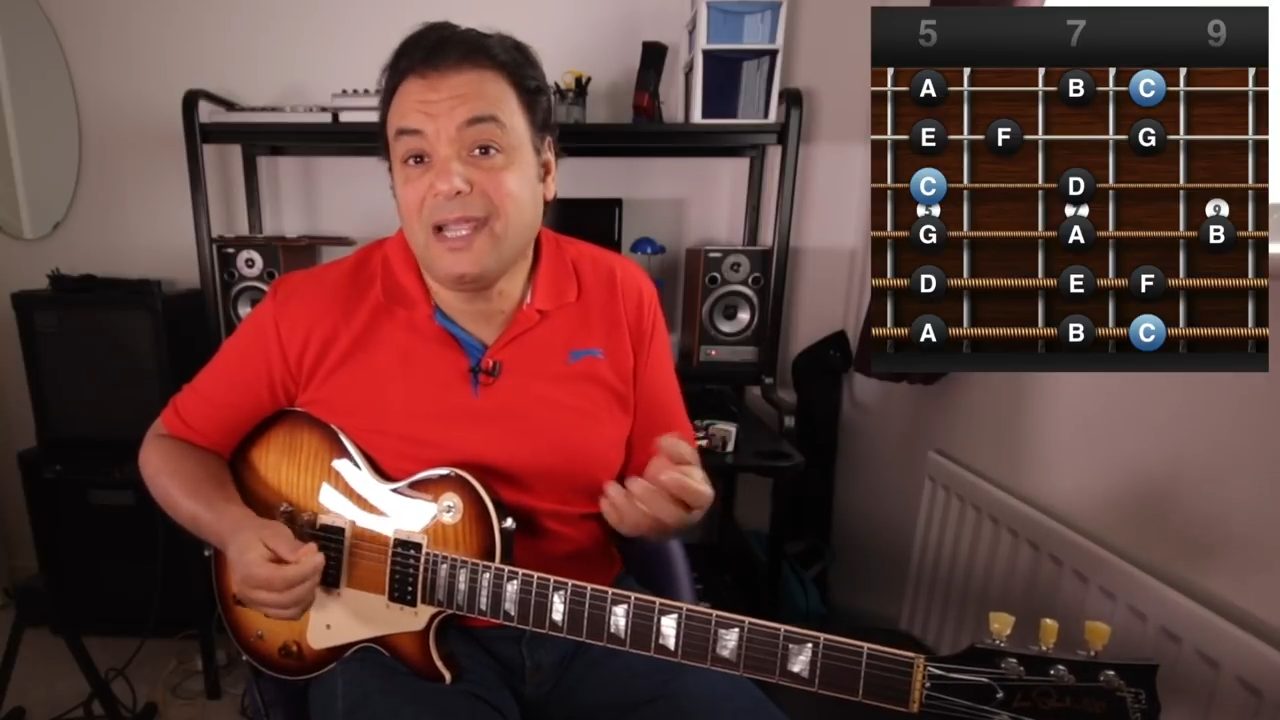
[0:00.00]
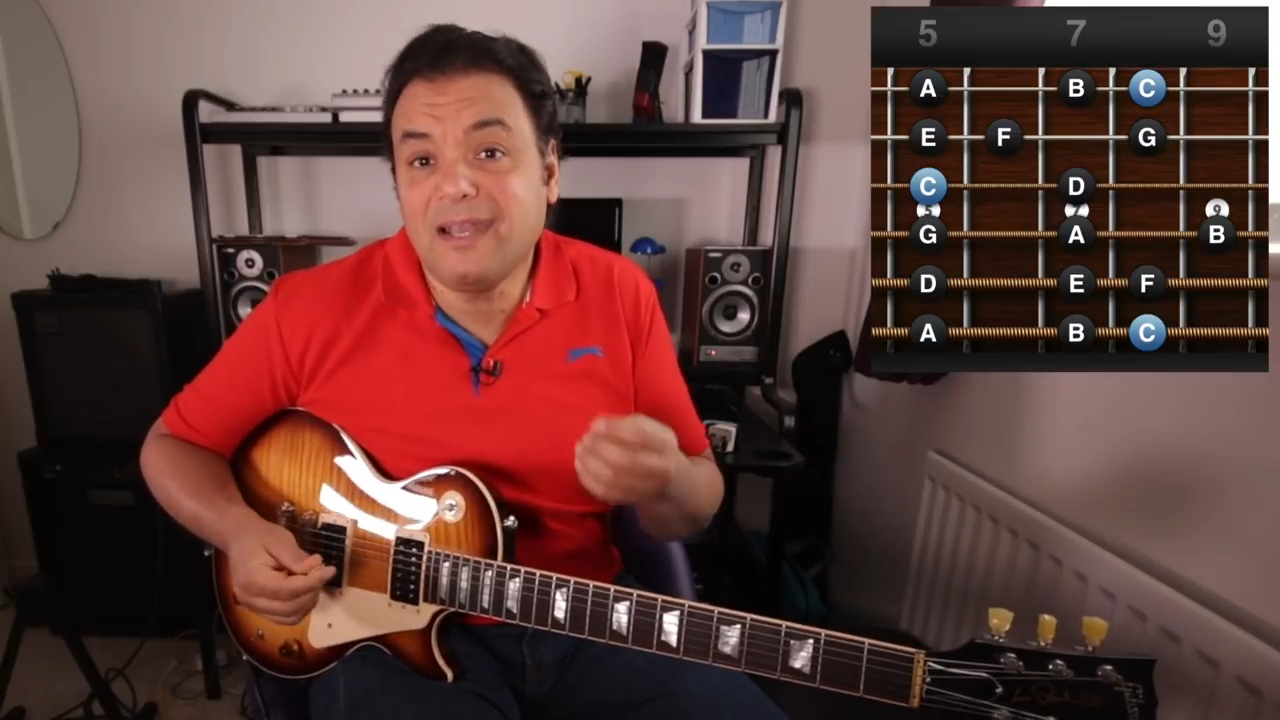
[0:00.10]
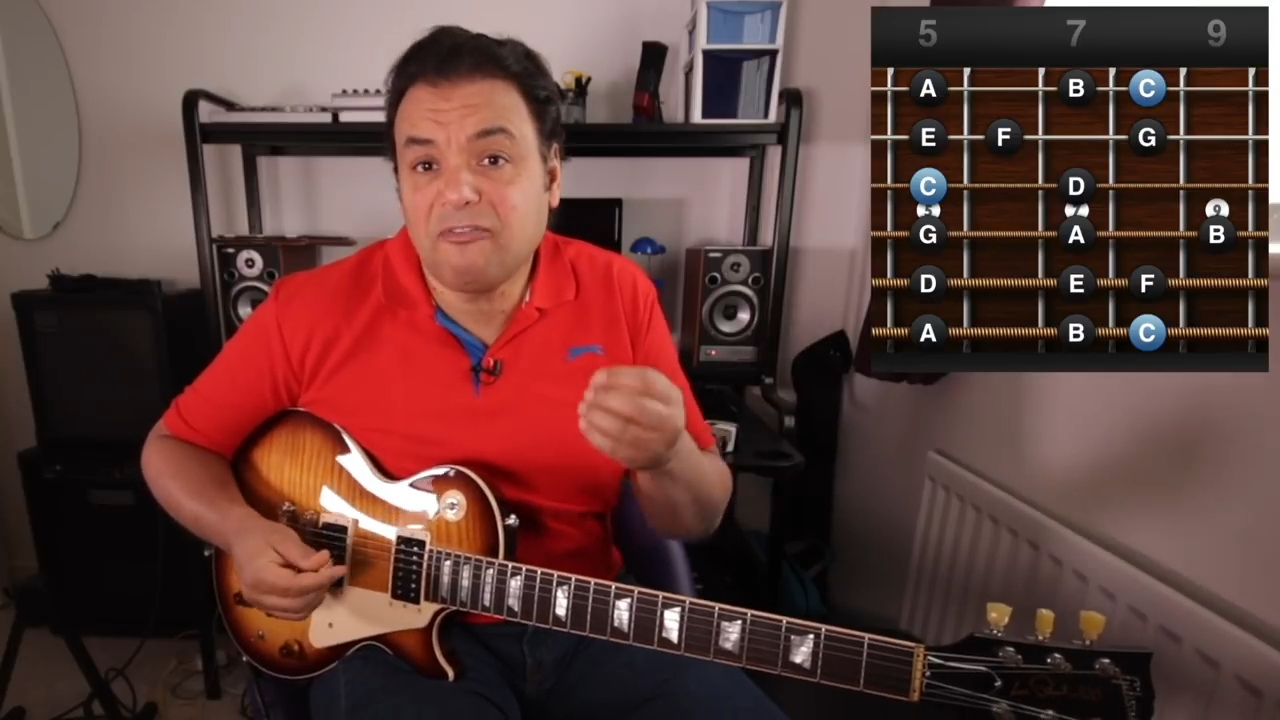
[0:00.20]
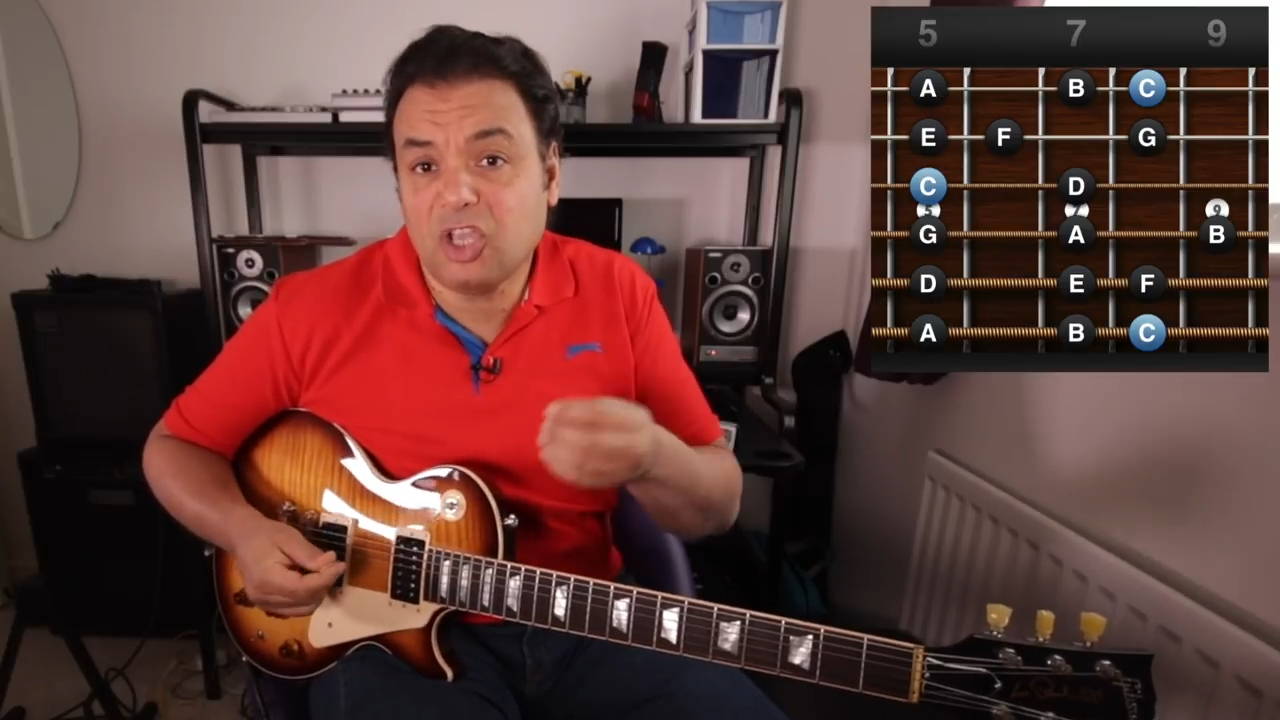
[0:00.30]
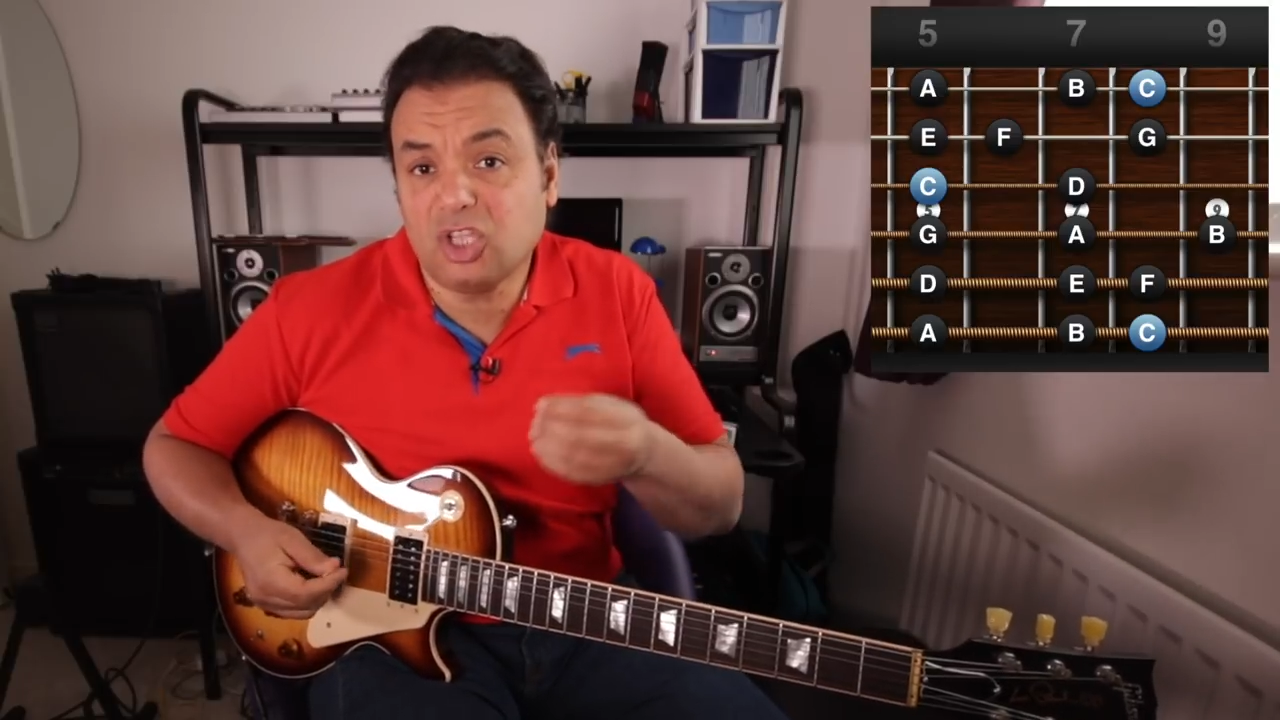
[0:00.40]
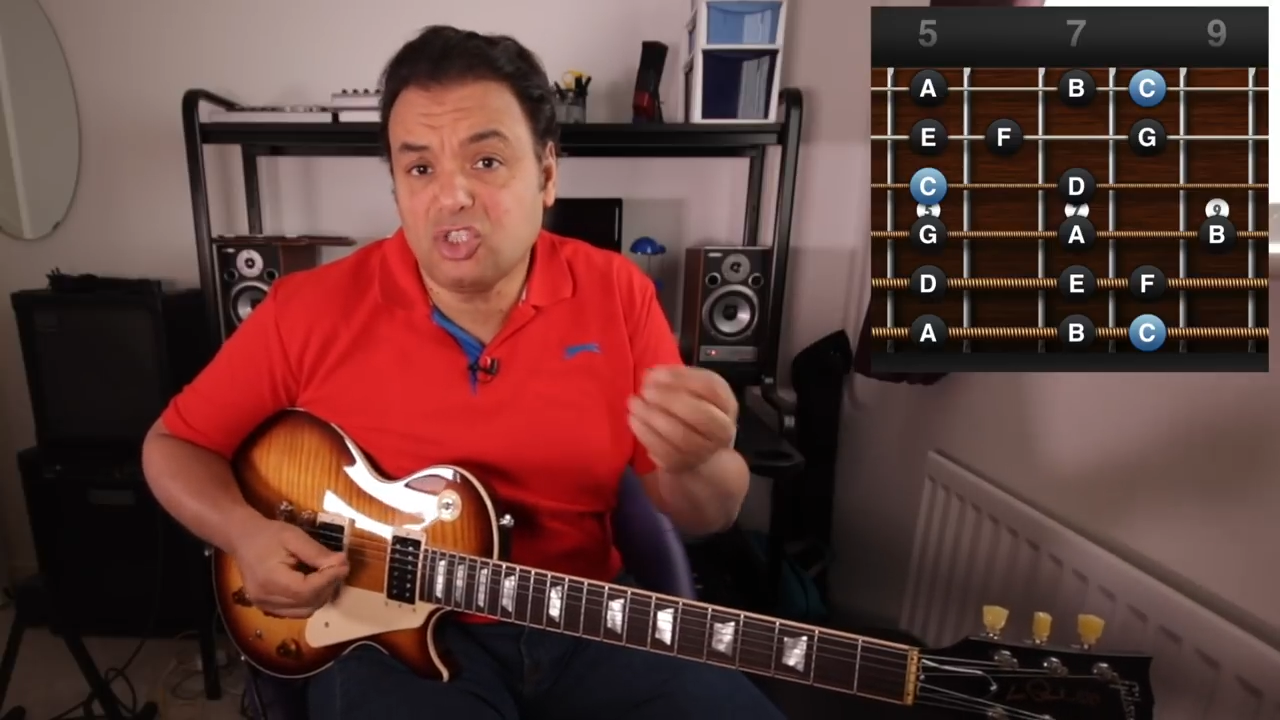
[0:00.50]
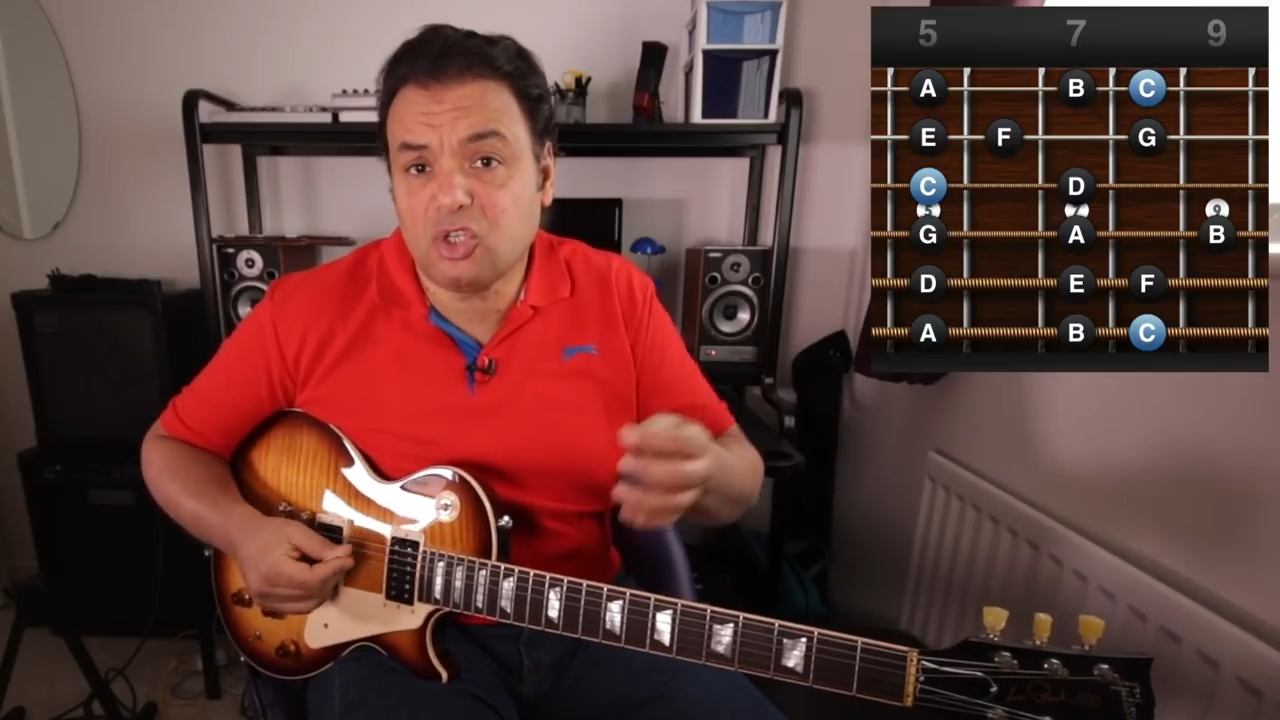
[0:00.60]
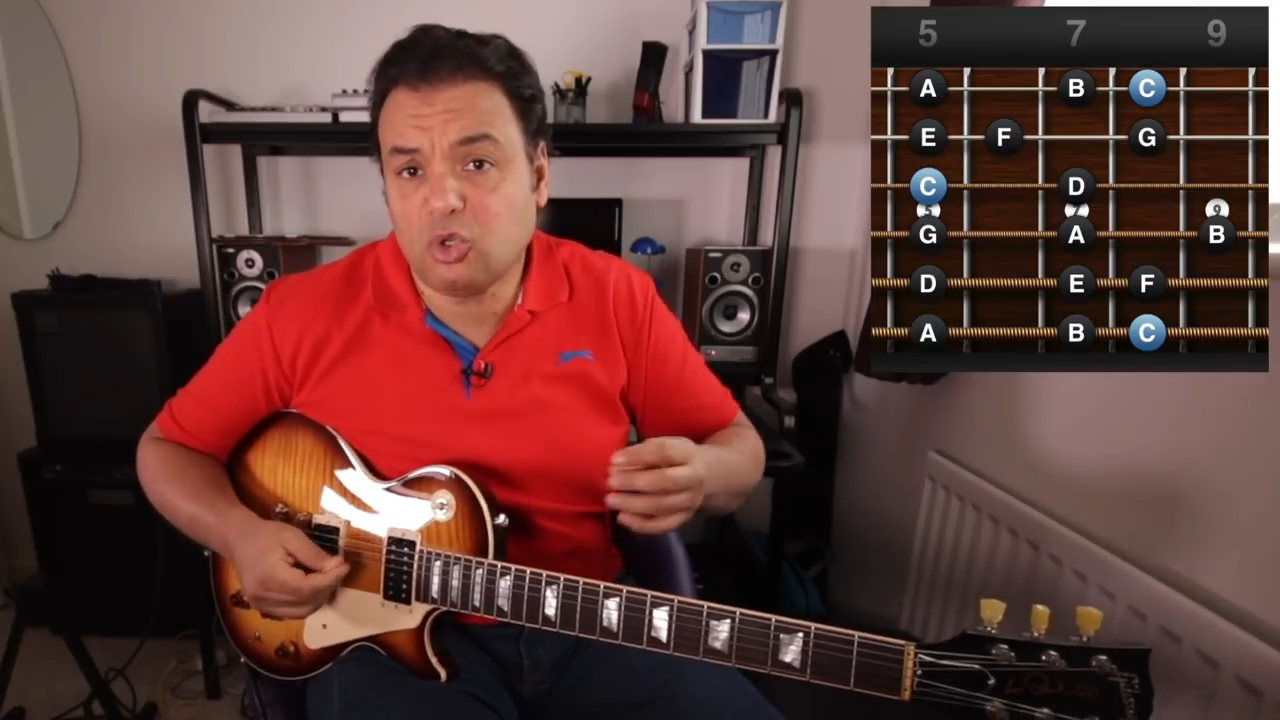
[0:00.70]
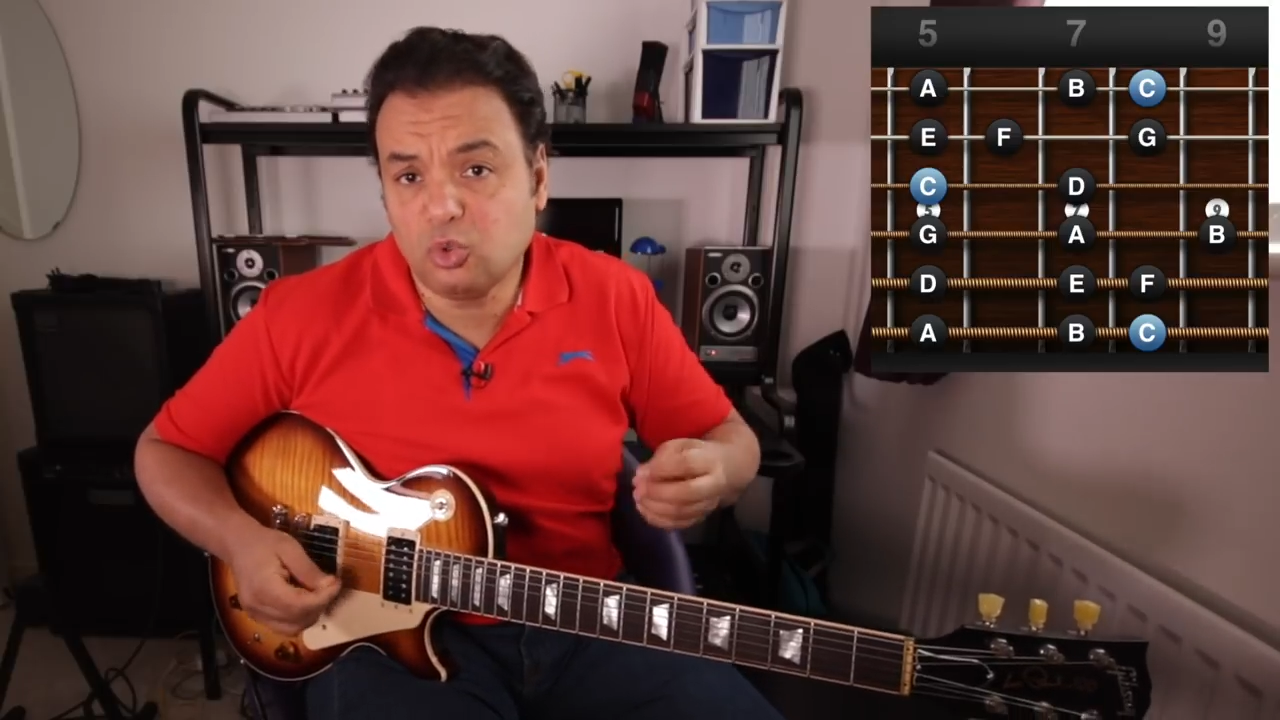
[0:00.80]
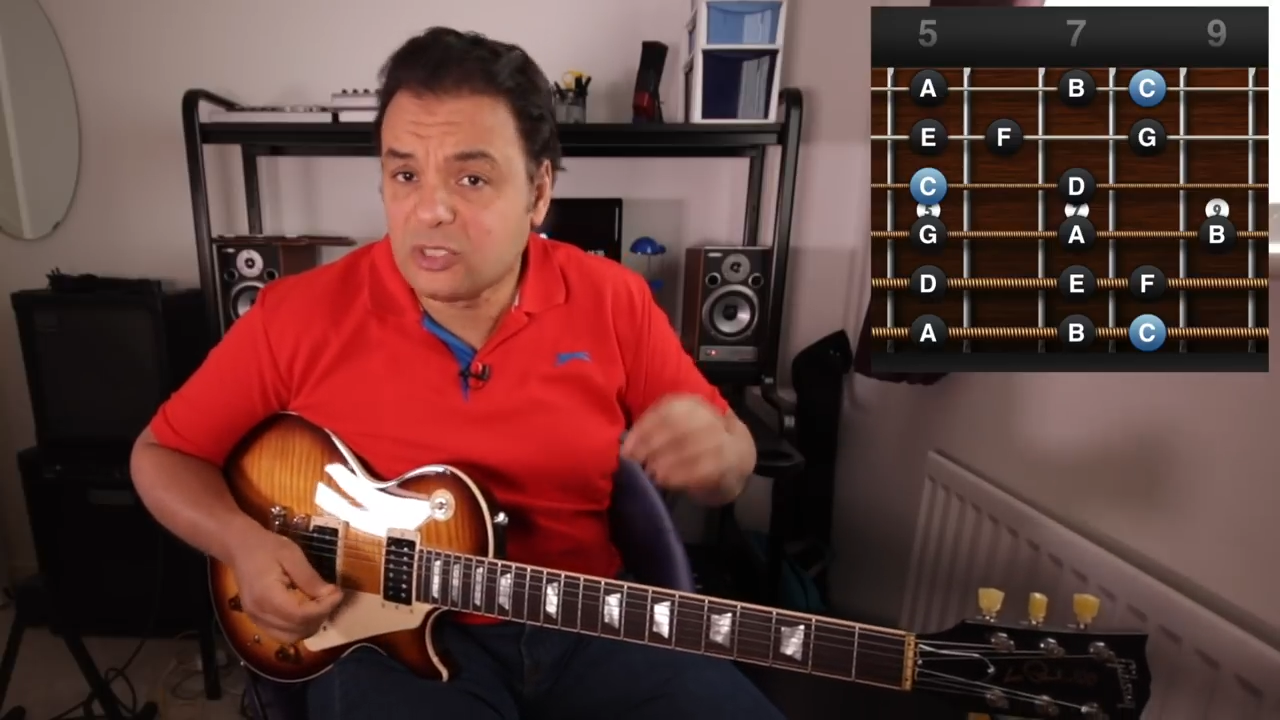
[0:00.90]
الا في
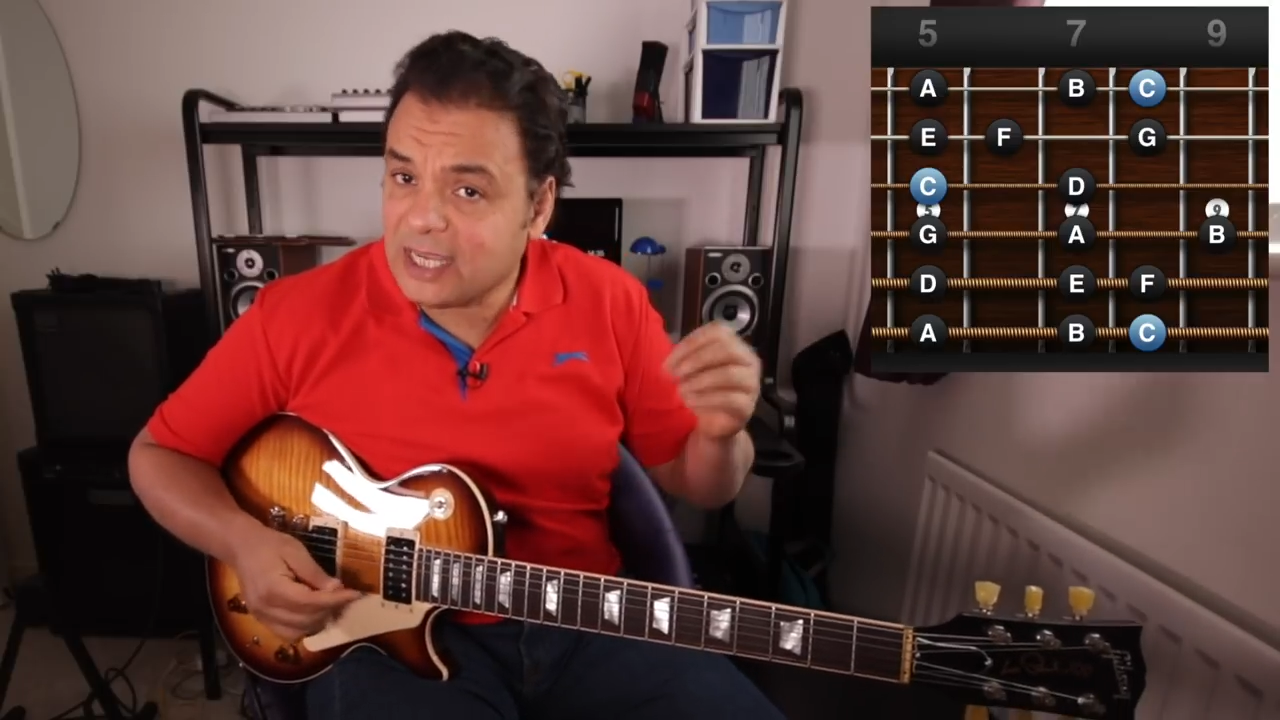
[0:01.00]
اضيق الحدود